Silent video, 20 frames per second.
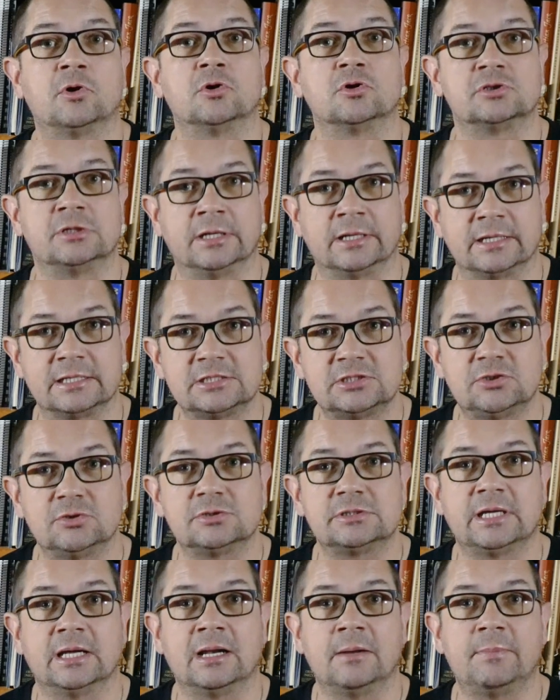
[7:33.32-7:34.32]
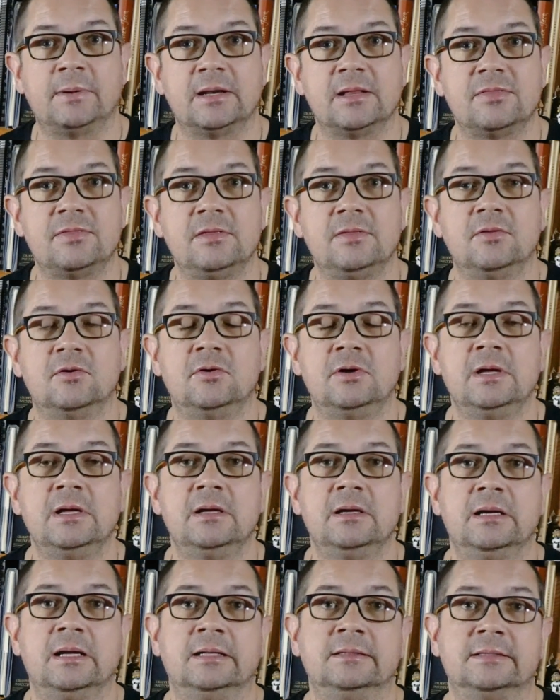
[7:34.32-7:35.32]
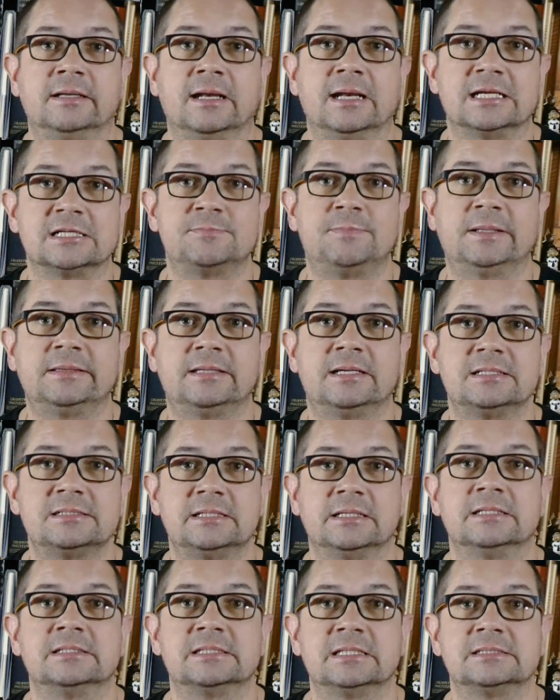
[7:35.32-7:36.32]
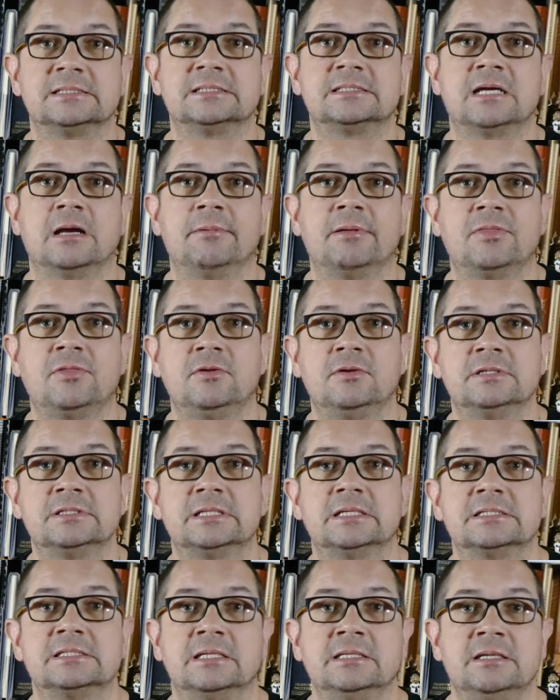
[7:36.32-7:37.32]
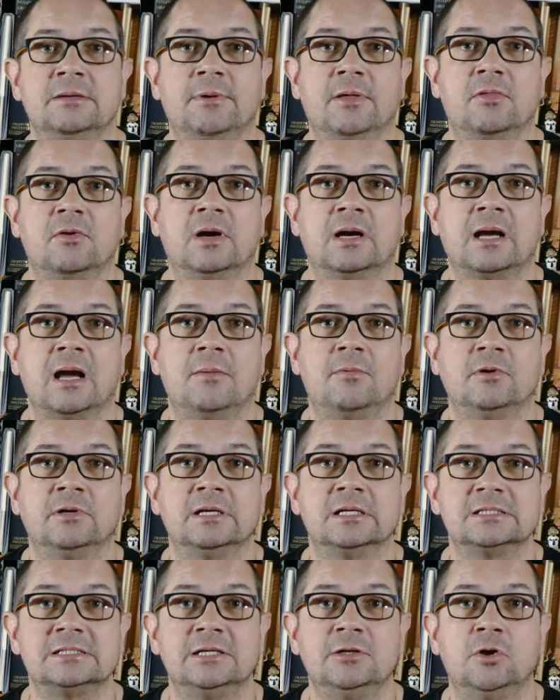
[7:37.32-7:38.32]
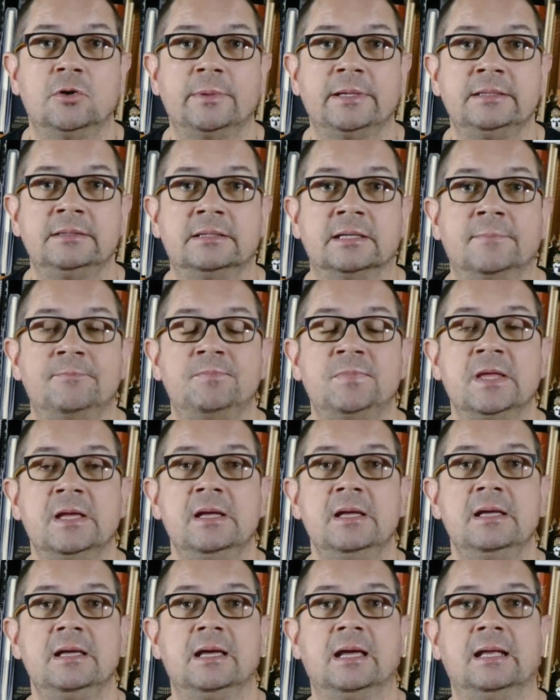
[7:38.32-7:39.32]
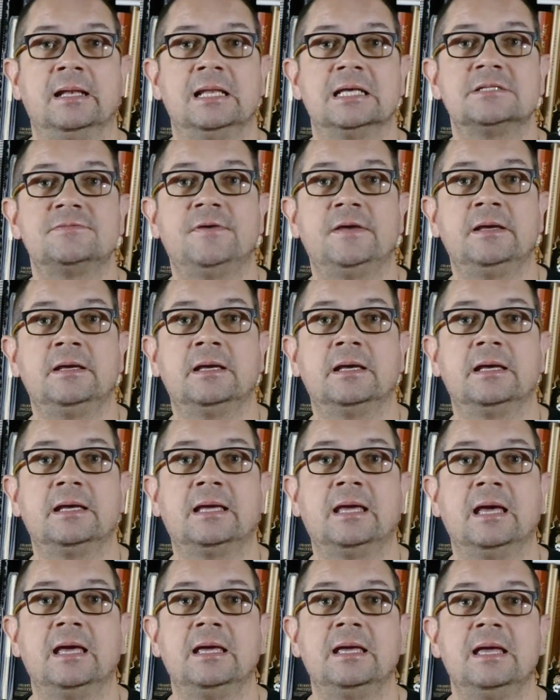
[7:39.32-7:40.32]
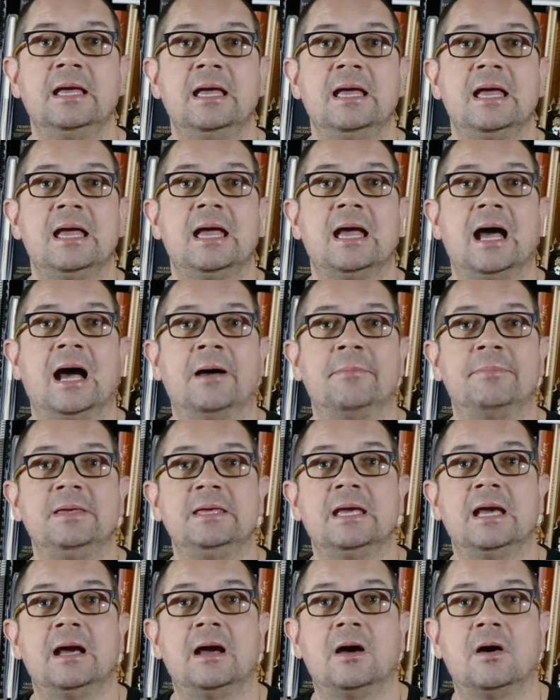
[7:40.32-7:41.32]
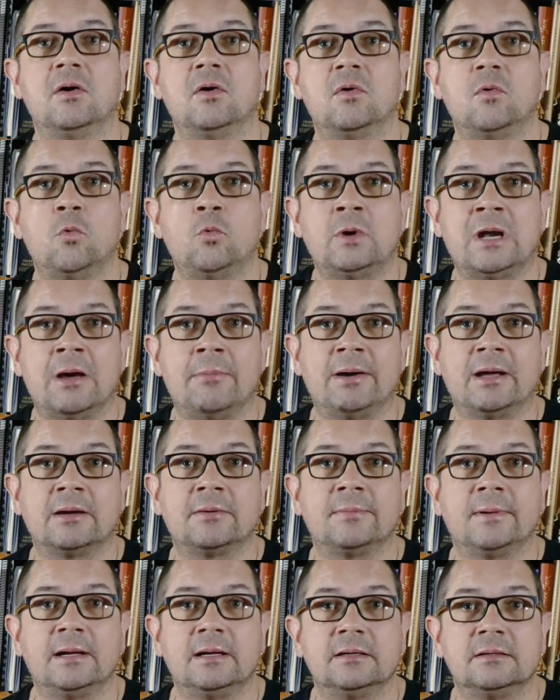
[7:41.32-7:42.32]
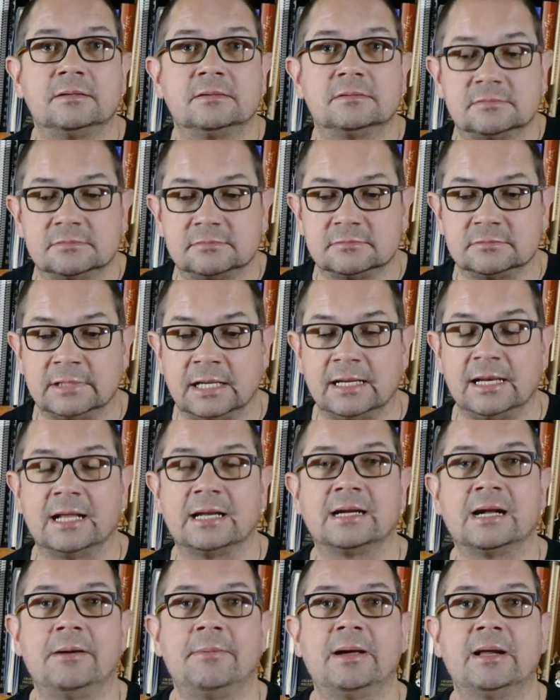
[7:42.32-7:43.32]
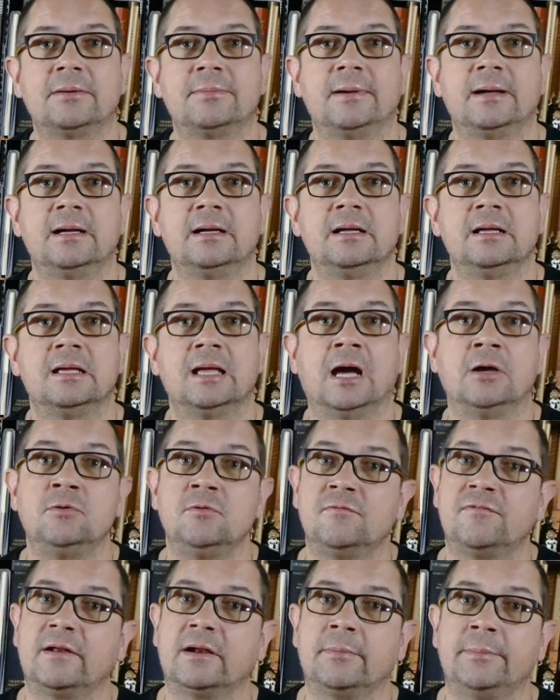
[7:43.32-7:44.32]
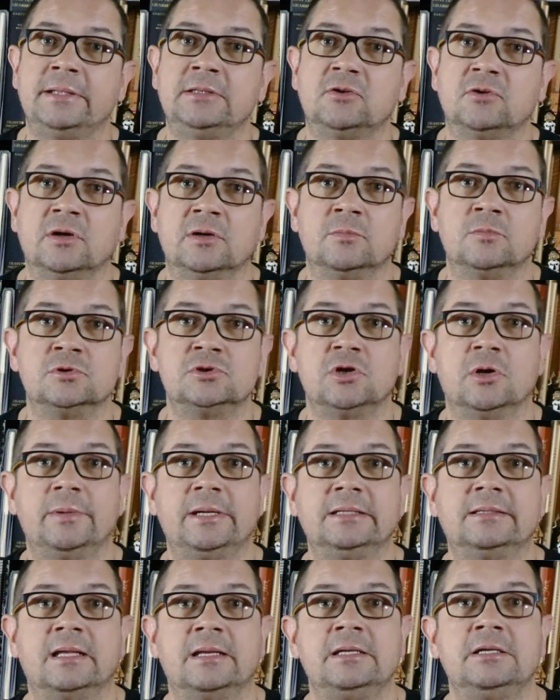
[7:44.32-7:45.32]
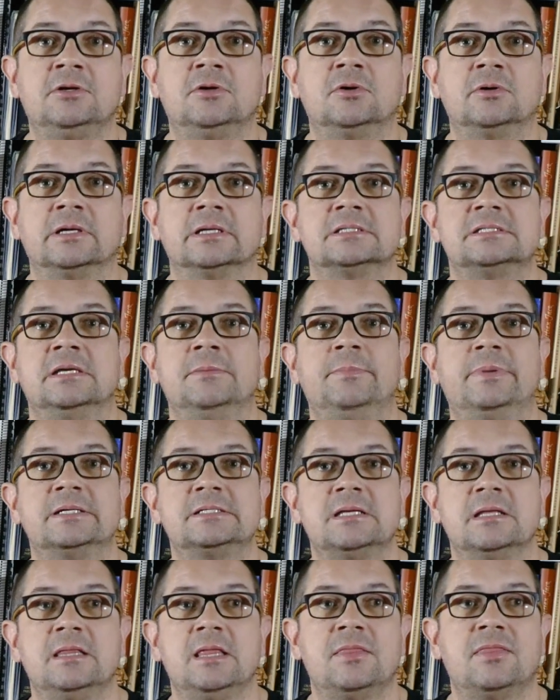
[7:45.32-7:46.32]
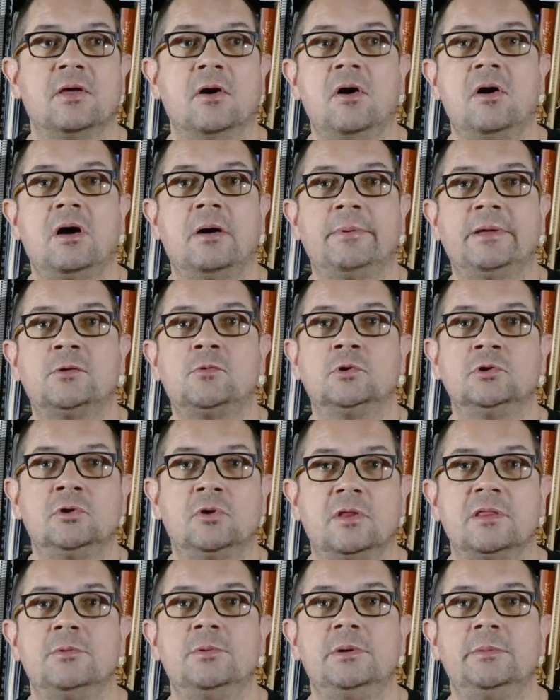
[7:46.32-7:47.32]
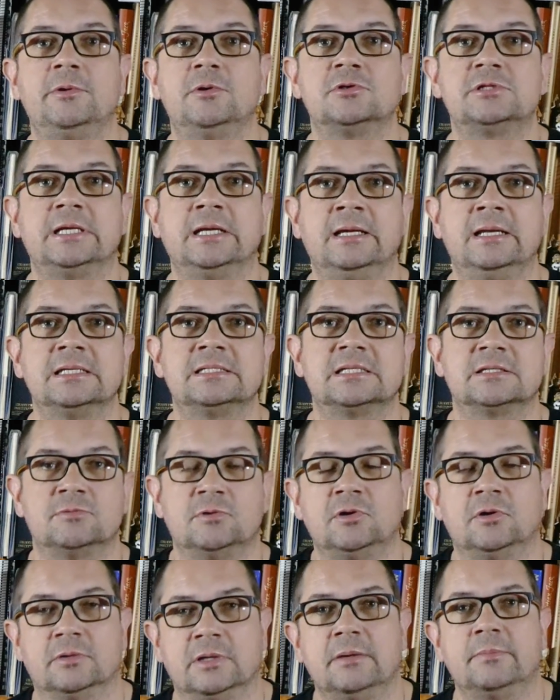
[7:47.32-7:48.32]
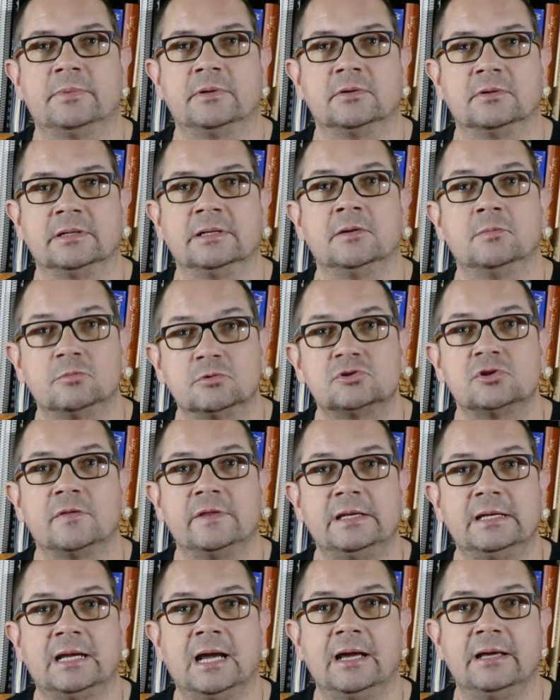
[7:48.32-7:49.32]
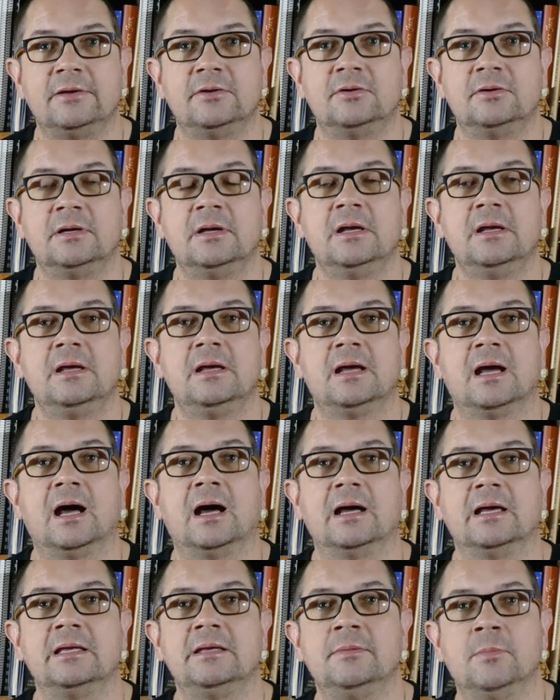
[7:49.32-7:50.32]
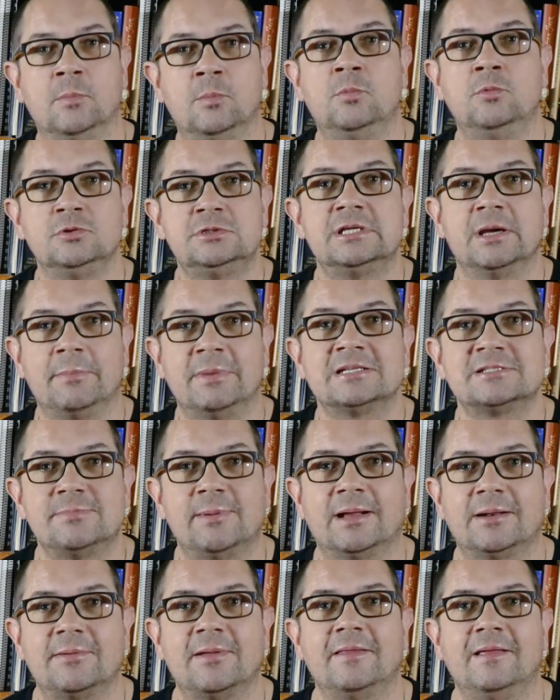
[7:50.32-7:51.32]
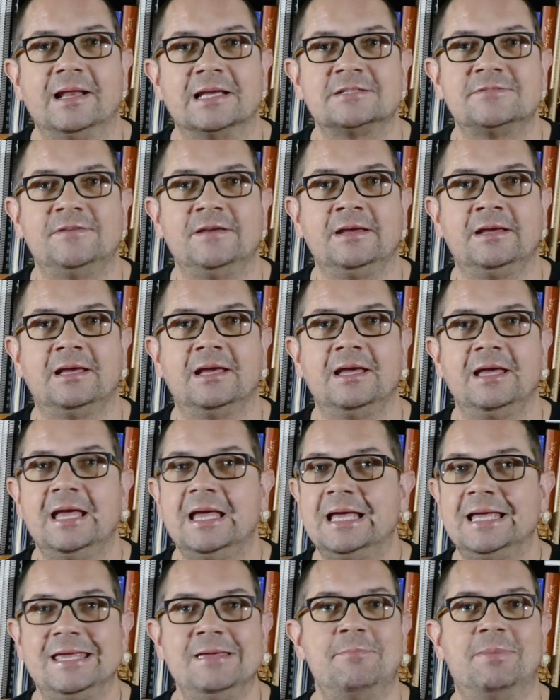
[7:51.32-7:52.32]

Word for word: los restos que han aparecido entre las patas en esas excavaciones que se han llevado a cabo en el siglo XX en la Esfinge que había una barba una larga barba. Hay un fragmento en el Museo Británico que siempre se dice, oh, a ver cuándo lo devuelven los ingleses. Bueno, ya, pero en el Museo del Cairo hay mucha más barba de la esfinge y